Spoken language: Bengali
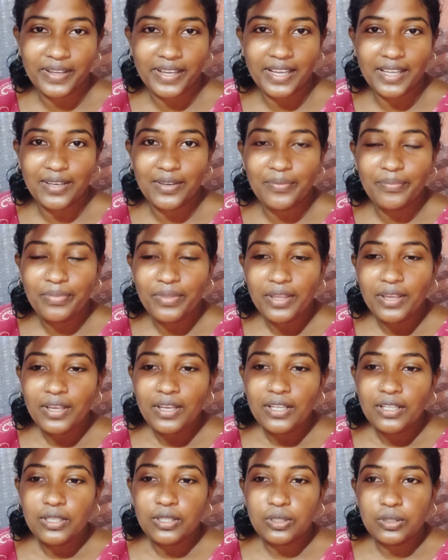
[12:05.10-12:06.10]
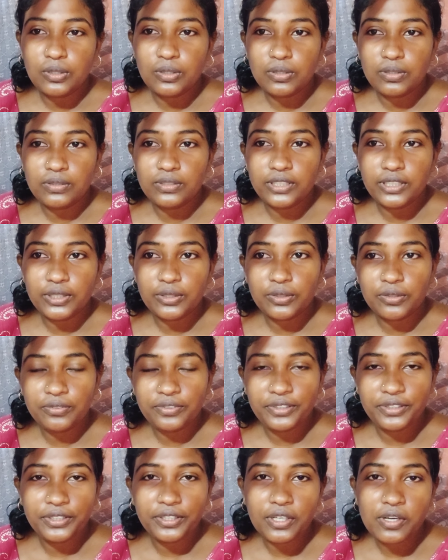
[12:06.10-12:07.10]
হয়ে গেল তো যেটুকু
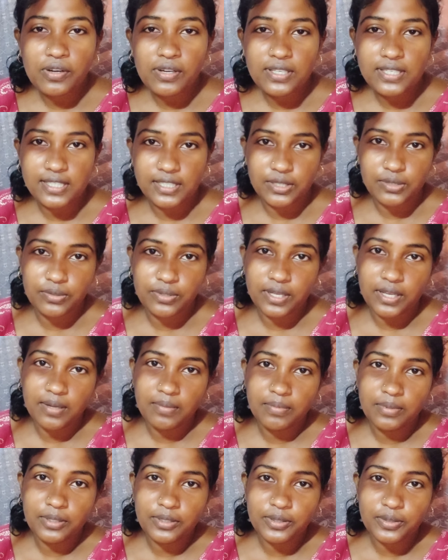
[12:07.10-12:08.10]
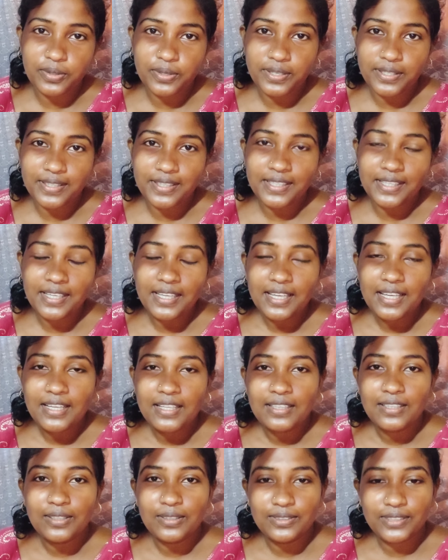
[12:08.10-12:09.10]
ভিডিও করি সেটুকুই আপলোড করে দিই
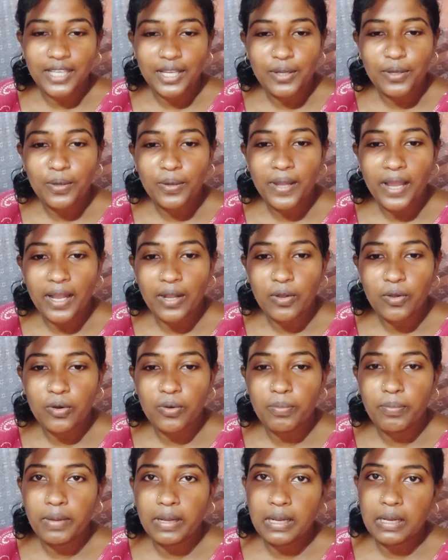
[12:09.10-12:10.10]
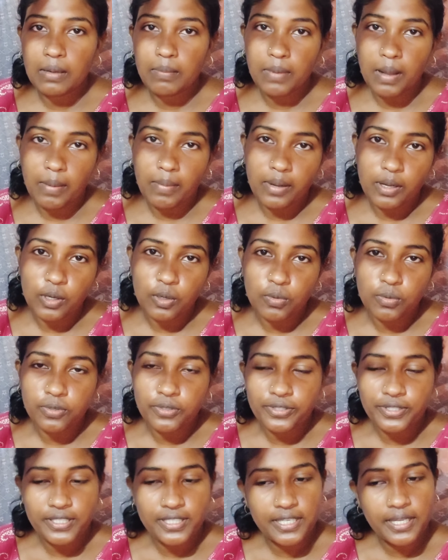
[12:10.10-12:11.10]
তো যাই হোক এখন মেয়ের বাবা
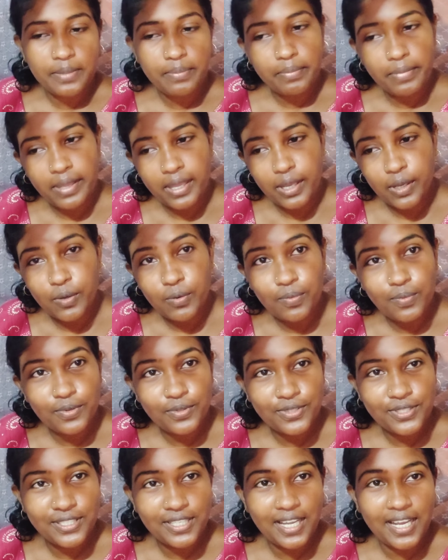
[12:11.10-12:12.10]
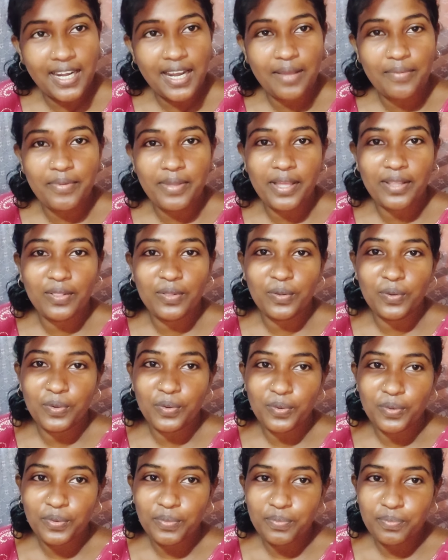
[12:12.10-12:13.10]
ঘুমোচ্ছে মেয়ে ঘুমোচ্ছে আর আমি
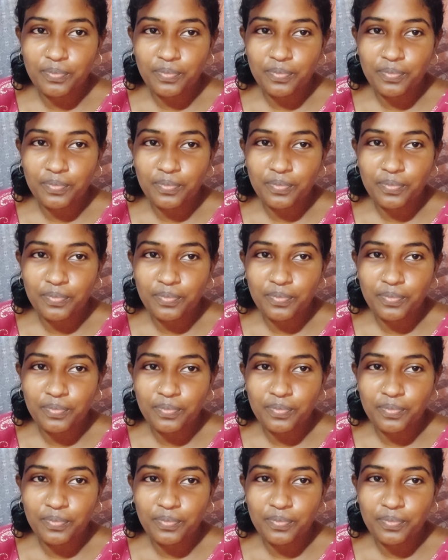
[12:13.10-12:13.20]
এতক্ষণ